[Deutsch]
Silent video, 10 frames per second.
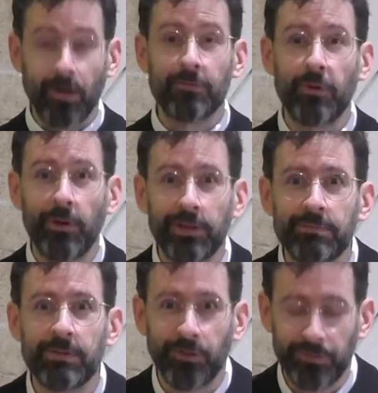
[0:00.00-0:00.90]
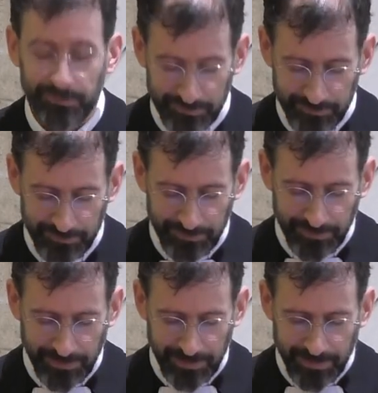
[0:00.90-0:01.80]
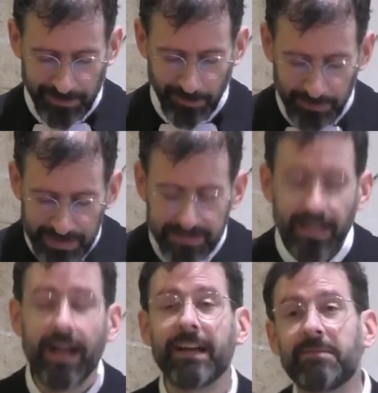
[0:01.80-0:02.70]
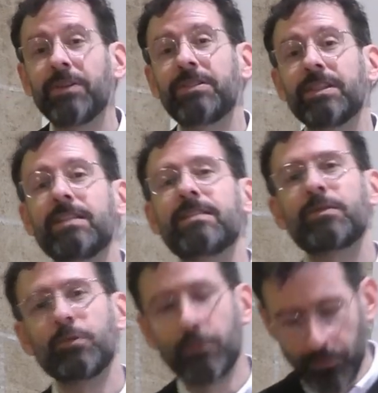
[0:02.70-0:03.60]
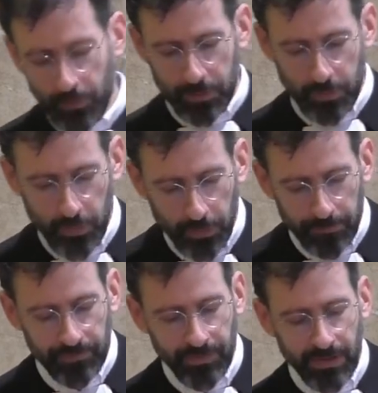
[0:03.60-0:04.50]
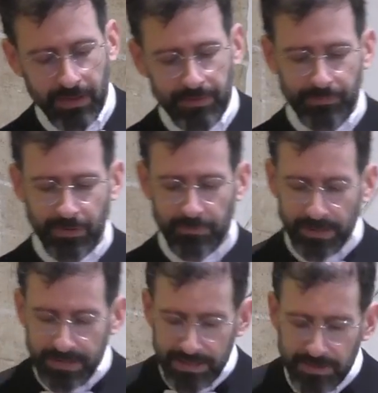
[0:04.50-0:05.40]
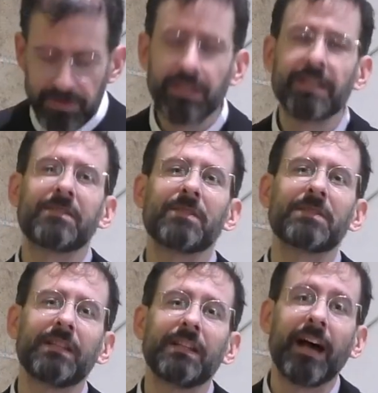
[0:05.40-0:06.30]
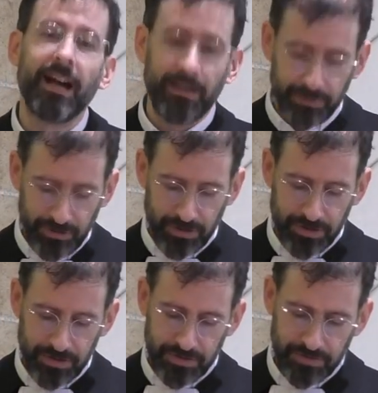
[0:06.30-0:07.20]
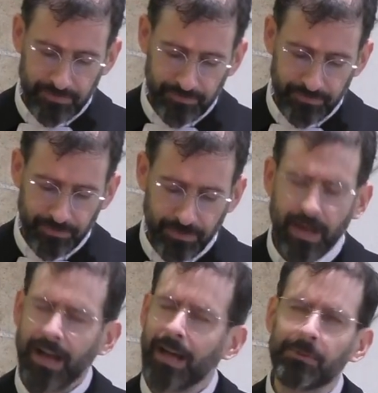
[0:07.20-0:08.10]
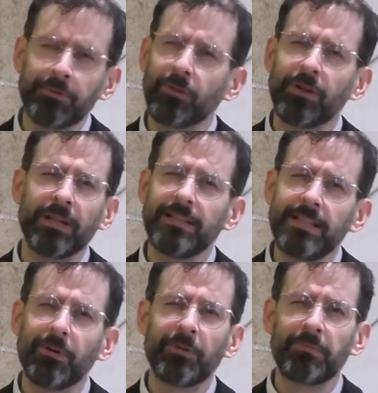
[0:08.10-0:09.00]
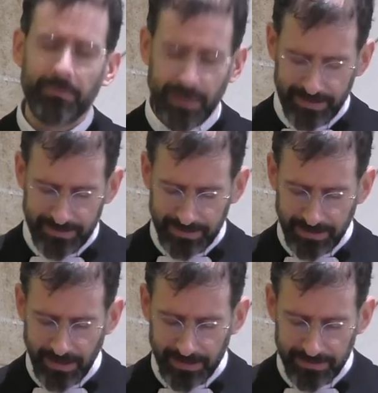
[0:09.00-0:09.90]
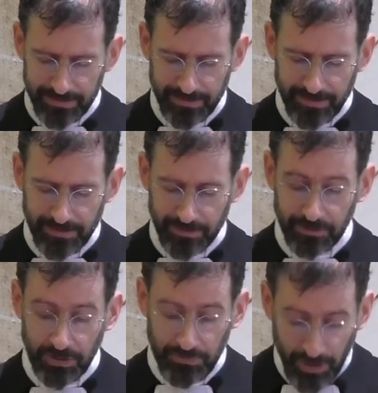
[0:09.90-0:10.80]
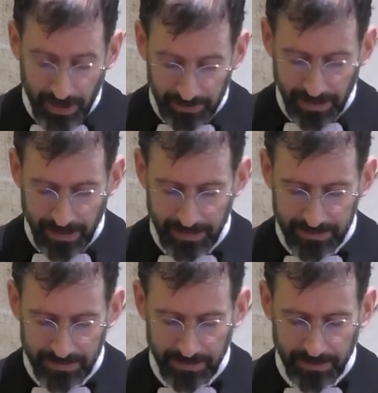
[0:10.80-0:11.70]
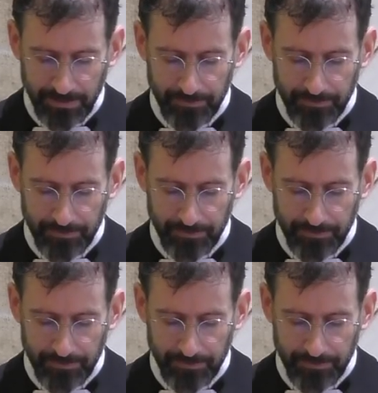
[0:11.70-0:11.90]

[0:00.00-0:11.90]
Darauf freue ich mich schon. Und bis dahin möchte ich Zuflucht suchen bei Jesus Christus in den Armen Gottes. Armen voller Liebe und Barmherzigkeit und Geborgenheit.